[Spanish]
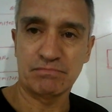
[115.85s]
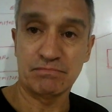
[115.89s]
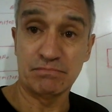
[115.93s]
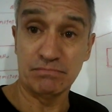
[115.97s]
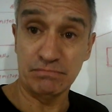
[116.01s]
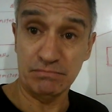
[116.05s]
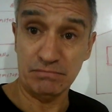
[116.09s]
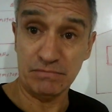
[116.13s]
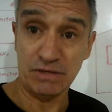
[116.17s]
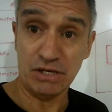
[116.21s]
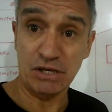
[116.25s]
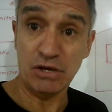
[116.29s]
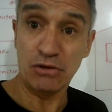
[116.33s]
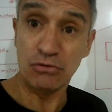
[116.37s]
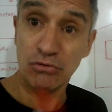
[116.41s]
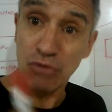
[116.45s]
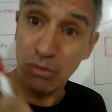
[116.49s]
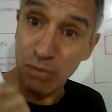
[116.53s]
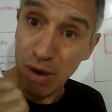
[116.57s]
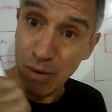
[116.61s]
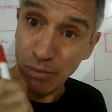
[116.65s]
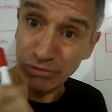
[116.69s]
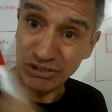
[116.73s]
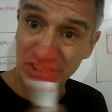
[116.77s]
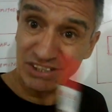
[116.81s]
¿Mm? No
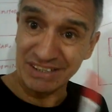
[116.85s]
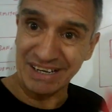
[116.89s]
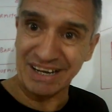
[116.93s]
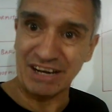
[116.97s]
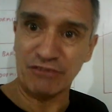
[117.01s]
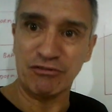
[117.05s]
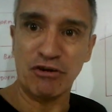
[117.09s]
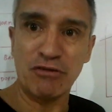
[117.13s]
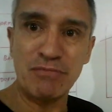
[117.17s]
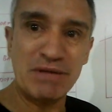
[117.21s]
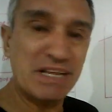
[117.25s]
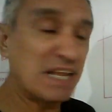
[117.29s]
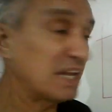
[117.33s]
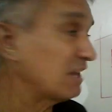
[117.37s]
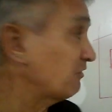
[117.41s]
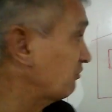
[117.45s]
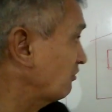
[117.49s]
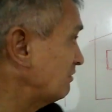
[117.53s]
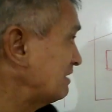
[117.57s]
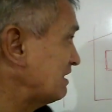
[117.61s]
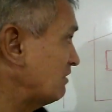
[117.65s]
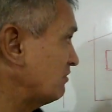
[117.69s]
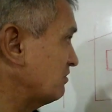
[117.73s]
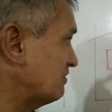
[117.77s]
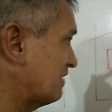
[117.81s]
vamos a sacar la familia, la
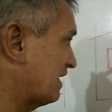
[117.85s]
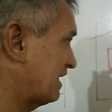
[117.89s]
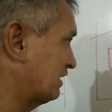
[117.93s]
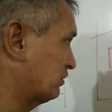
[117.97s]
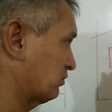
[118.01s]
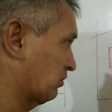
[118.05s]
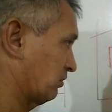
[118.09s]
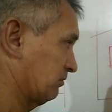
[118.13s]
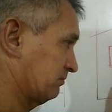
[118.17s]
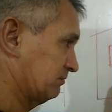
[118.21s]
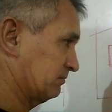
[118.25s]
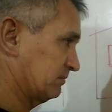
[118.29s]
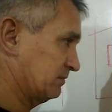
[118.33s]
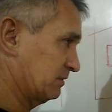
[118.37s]
familia vive adentro.